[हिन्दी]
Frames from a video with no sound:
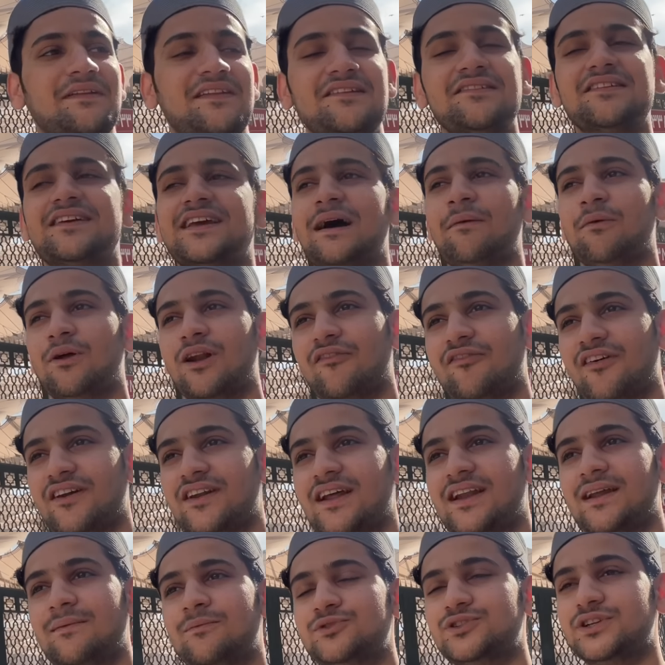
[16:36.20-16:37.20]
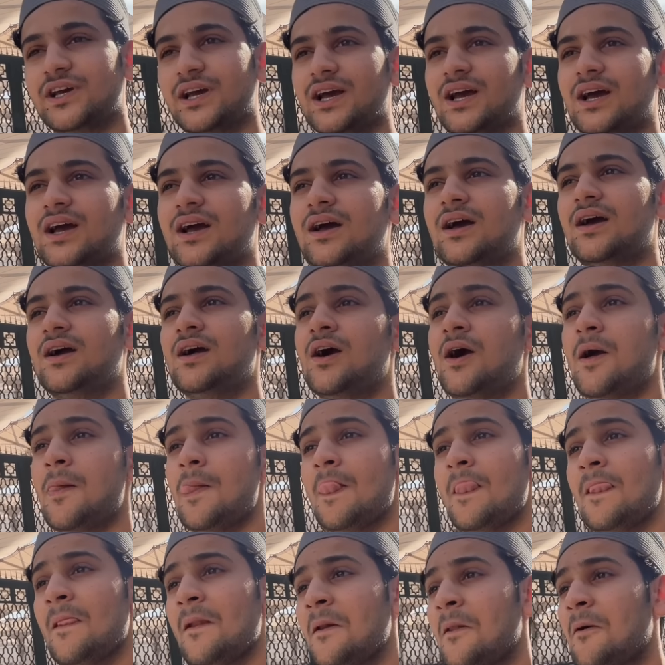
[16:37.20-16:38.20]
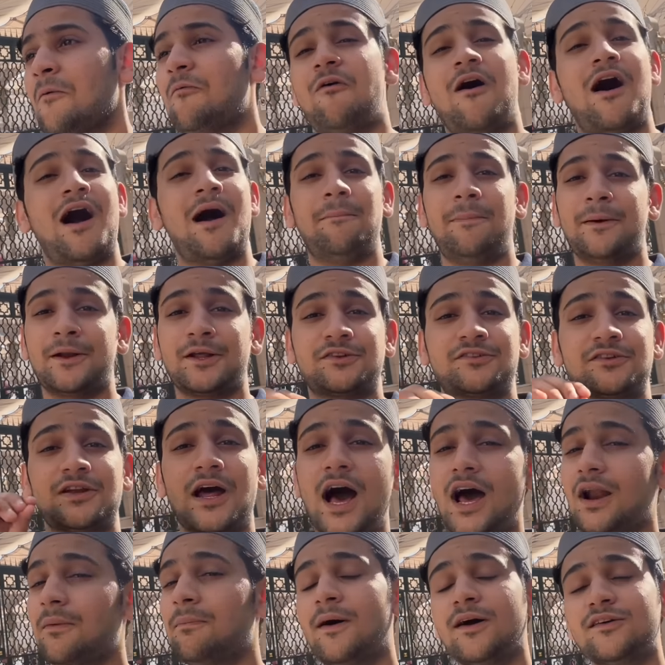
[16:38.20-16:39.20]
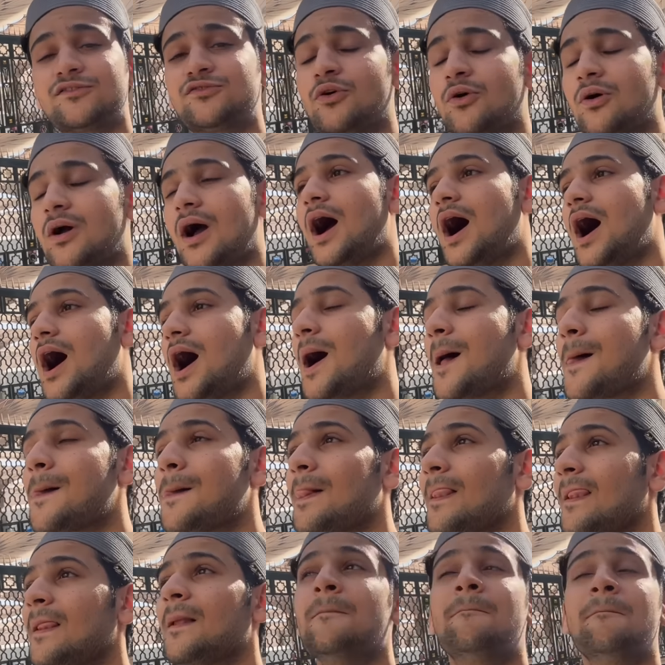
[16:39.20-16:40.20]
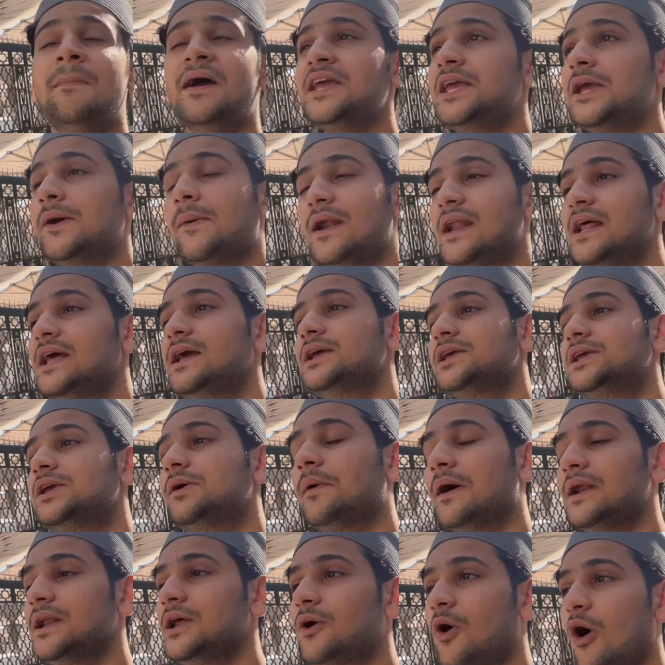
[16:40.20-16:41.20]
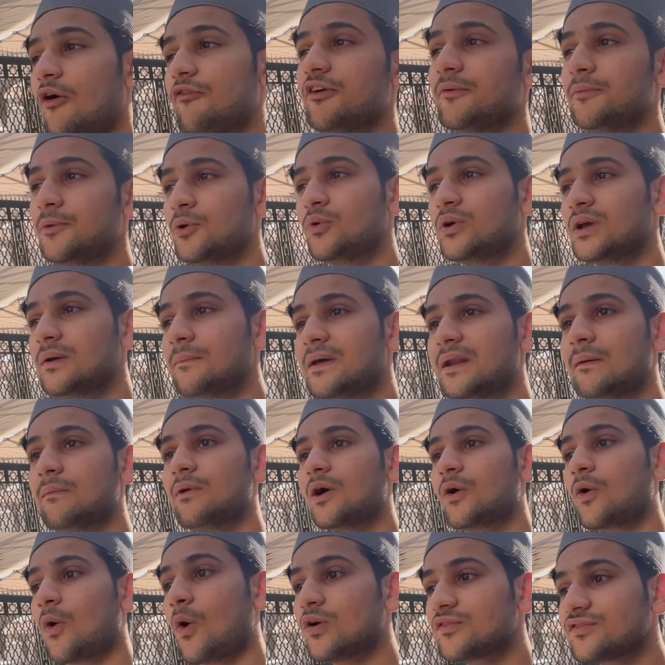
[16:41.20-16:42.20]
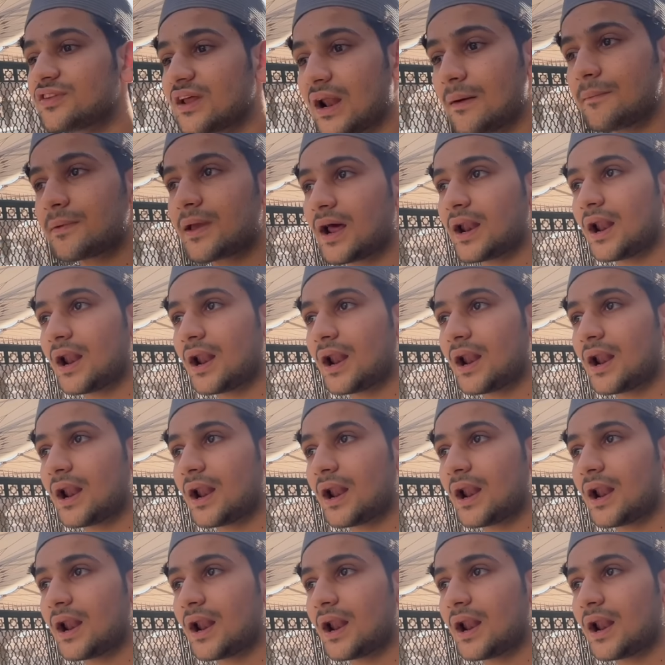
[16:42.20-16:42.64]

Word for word: पता नहीं क्या बोला फरिया ने मुझे वहाँ पर स्टार बक्स होगा मैं ये वाली ये वाली कॉफी पीऊंगी मैंने बोला कौन सा नाम क्या